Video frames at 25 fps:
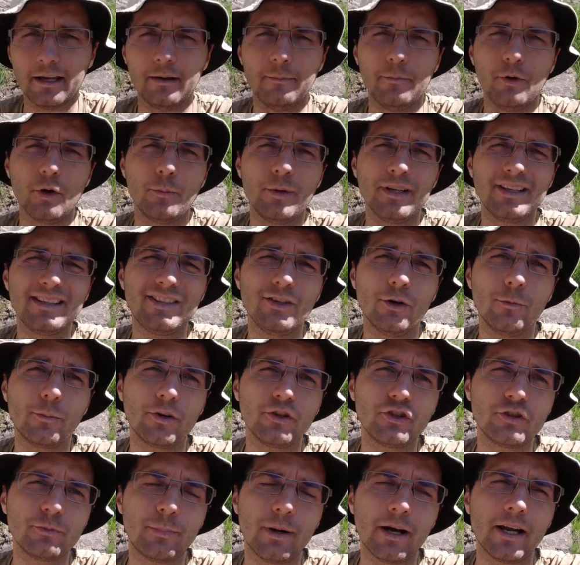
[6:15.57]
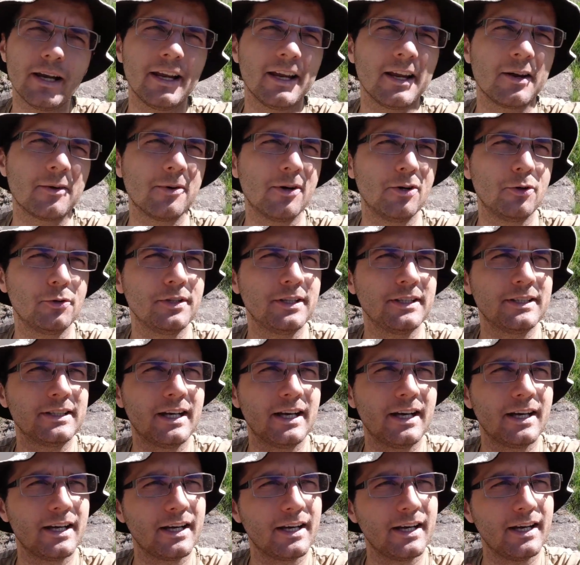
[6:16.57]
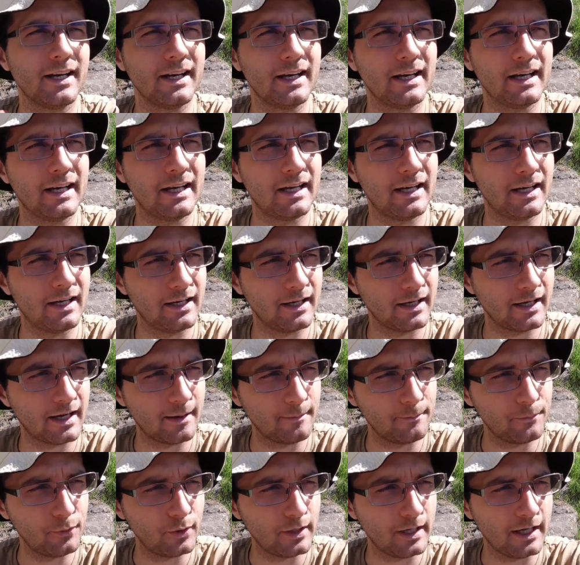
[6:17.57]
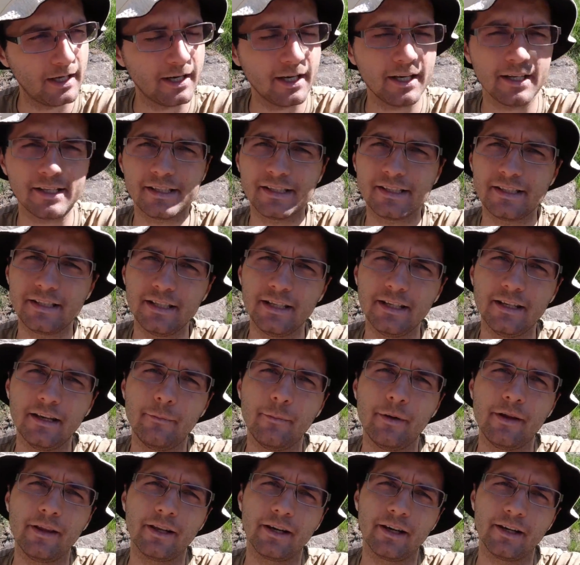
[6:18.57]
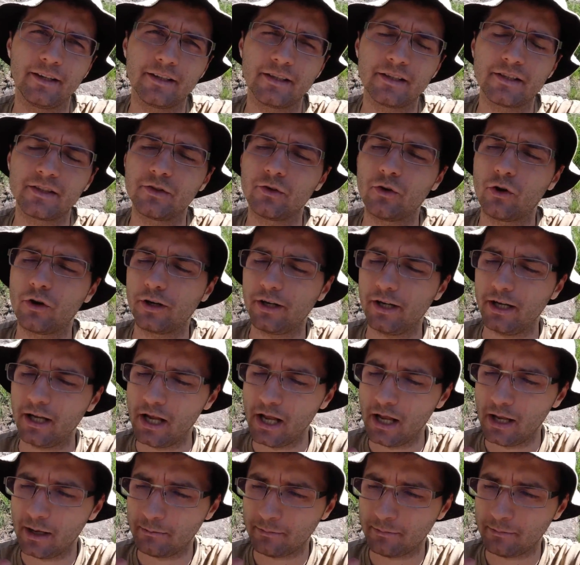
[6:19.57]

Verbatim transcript: il mio obiettivo principale è quello di andare a campionare sì le mineralizzazioni,